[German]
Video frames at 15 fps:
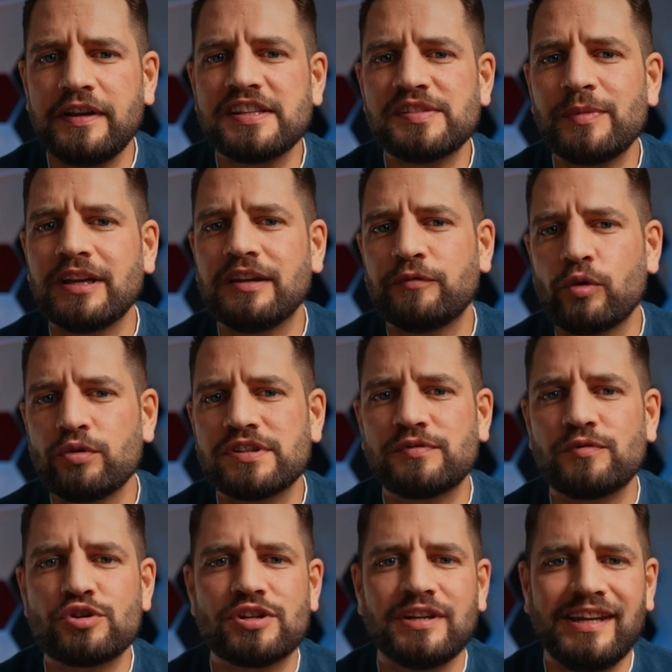ist man gewohnt,
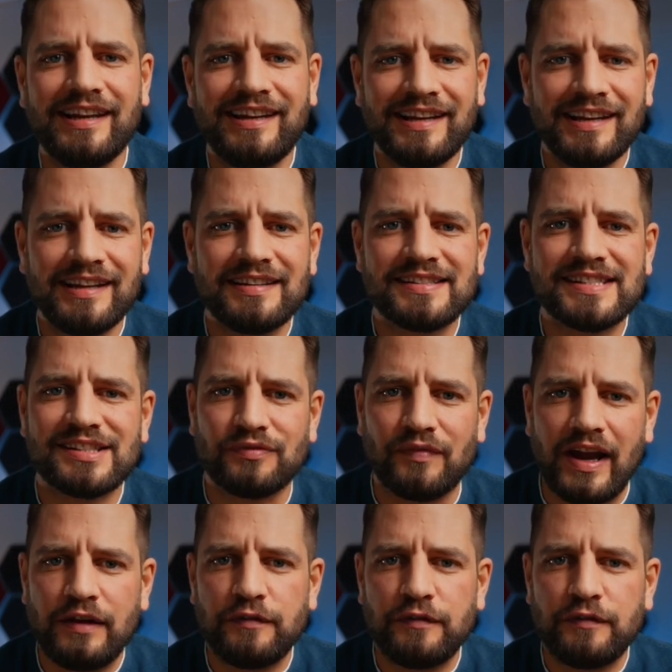zwischen lediglich zwei